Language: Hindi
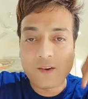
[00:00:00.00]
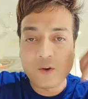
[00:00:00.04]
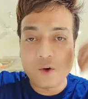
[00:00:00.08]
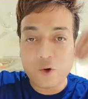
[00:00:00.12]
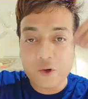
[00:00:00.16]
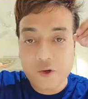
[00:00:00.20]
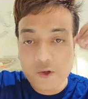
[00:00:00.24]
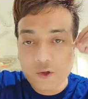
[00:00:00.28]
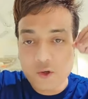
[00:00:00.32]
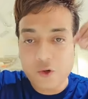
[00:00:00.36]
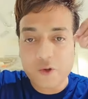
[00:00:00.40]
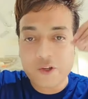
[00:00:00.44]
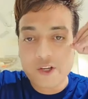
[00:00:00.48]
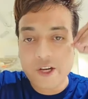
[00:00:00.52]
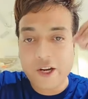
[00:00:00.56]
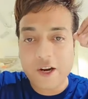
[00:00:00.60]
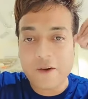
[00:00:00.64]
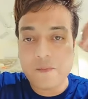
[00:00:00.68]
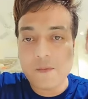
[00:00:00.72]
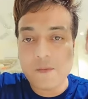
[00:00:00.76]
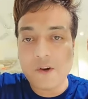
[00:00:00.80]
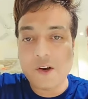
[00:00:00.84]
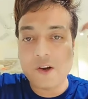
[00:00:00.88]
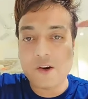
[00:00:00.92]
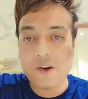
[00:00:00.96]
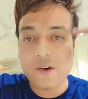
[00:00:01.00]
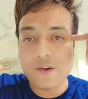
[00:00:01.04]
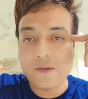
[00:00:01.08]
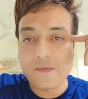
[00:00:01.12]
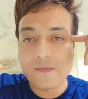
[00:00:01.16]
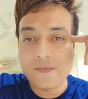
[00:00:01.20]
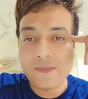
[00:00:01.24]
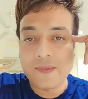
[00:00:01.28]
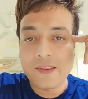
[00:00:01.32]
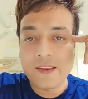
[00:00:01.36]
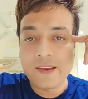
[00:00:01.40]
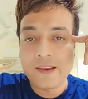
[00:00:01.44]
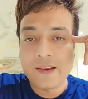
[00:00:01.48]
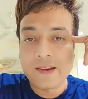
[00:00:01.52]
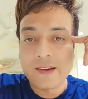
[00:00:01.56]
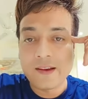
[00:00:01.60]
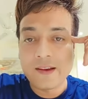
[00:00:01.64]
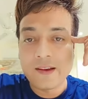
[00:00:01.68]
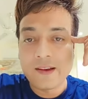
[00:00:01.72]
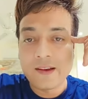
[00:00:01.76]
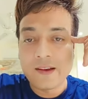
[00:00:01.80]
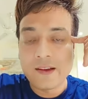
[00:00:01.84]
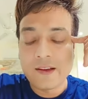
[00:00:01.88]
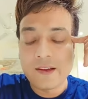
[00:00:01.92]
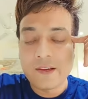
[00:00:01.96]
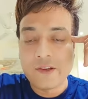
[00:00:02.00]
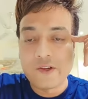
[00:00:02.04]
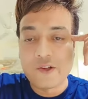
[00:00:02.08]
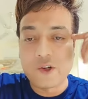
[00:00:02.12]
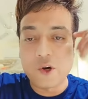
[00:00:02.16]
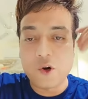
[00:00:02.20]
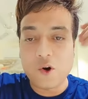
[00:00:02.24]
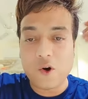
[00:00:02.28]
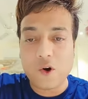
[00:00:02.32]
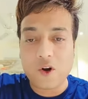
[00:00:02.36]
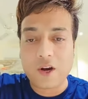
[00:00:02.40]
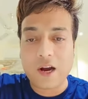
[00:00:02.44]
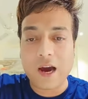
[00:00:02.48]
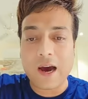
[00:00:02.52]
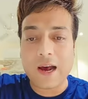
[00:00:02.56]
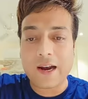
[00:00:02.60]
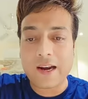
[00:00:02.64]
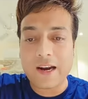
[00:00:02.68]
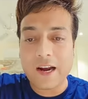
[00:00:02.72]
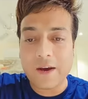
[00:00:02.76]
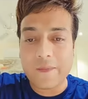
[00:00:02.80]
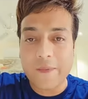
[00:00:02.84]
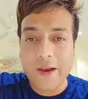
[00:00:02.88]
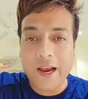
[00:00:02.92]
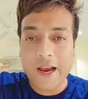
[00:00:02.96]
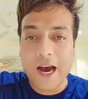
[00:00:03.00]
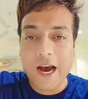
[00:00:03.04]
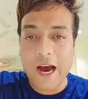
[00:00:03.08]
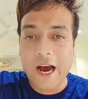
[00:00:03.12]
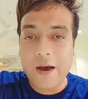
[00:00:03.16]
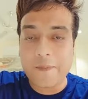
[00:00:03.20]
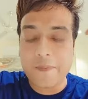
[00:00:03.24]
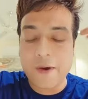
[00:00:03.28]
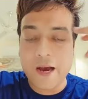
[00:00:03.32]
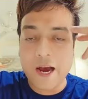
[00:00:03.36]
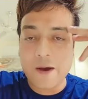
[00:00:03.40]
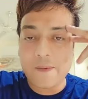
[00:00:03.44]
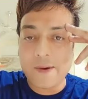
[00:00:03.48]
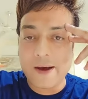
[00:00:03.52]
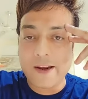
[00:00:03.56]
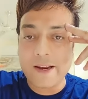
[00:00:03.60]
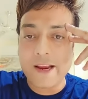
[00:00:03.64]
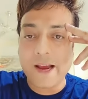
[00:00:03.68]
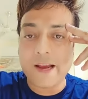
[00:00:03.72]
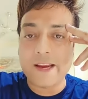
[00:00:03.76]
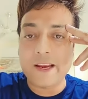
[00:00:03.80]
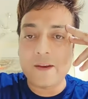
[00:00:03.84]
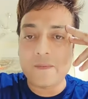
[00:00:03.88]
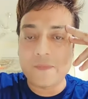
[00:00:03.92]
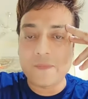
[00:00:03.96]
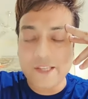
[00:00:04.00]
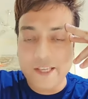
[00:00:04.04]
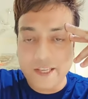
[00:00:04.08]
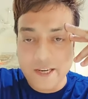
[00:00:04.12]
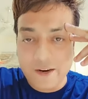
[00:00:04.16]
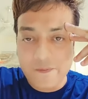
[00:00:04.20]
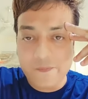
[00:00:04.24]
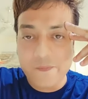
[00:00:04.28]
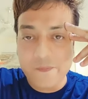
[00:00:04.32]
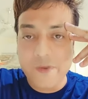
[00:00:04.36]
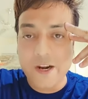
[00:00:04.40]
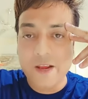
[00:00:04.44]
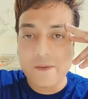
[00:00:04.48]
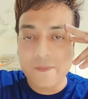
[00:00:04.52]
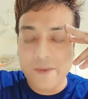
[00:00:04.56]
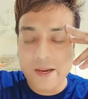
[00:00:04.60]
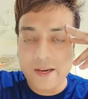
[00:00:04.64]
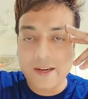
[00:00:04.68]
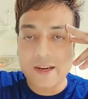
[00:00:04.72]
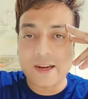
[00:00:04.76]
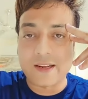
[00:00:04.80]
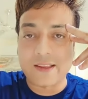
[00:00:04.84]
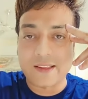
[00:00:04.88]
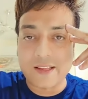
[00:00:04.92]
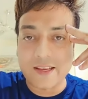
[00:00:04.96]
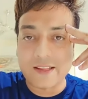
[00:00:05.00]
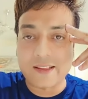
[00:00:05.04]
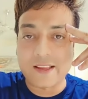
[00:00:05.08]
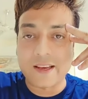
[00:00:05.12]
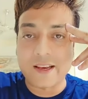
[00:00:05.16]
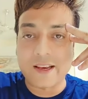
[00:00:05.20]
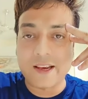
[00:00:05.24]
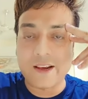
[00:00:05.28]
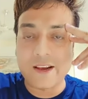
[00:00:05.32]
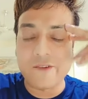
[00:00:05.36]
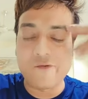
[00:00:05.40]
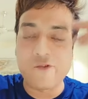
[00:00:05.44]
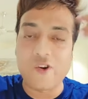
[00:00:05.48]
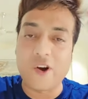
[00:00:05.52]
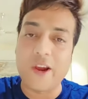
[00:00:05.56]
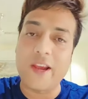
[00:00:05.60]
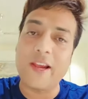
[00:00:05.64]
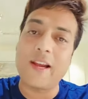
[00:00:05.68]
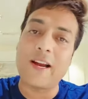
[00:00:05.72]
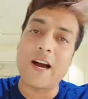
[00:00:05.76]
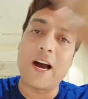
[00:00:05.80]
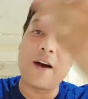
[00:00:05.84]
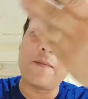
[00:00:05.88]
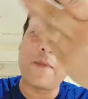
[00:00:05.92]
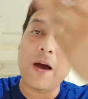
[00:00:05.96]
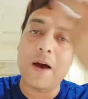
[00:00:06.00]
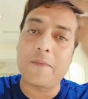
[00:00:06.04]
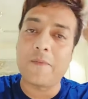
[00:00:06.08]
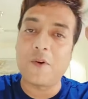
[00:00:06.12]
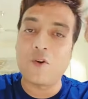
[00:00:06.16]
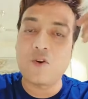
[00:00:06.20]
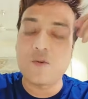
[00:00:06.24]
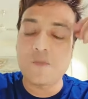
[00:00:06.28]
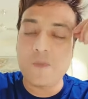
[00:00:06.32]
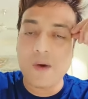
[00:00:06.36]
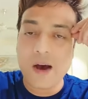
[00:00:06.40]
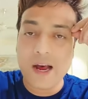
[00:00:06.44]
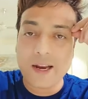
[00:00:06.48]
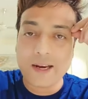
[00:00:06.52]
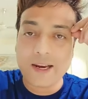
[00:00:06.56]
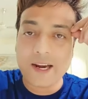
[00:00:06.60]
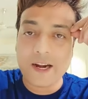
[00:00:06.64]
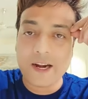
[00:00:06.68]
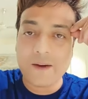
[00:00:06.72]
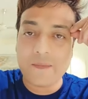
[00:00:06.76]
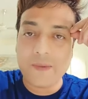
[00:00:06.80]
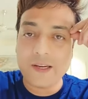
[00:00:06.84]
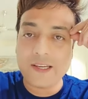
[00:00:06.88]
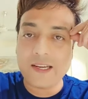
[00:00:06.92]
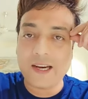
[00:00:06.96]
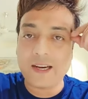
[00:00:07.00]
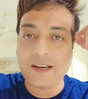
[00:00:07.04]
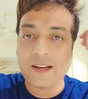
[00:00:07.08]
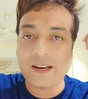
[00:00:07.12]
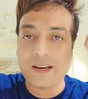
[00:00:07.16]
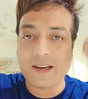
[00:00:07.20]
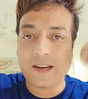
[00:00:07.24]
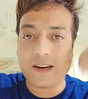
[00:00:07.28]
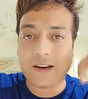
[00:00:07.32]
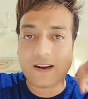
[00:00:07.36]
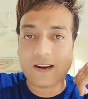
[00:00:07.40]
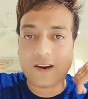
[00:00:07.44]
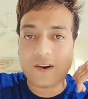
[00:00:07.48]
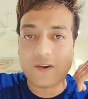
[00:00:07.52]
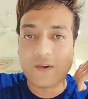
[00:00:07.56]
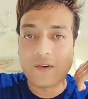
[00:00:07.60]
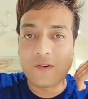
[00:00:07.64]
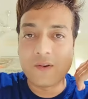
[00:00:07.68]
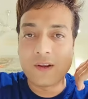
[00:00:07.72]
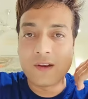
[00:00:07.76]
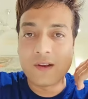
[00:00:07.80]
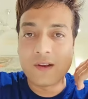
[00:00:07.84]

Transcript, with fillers: कुछ तो शर्म करो जो कारनामे आप हमारी आईएमसी कंपनी में करते थे वही काम आप लोग मार्केट में जाकर कर रहे हो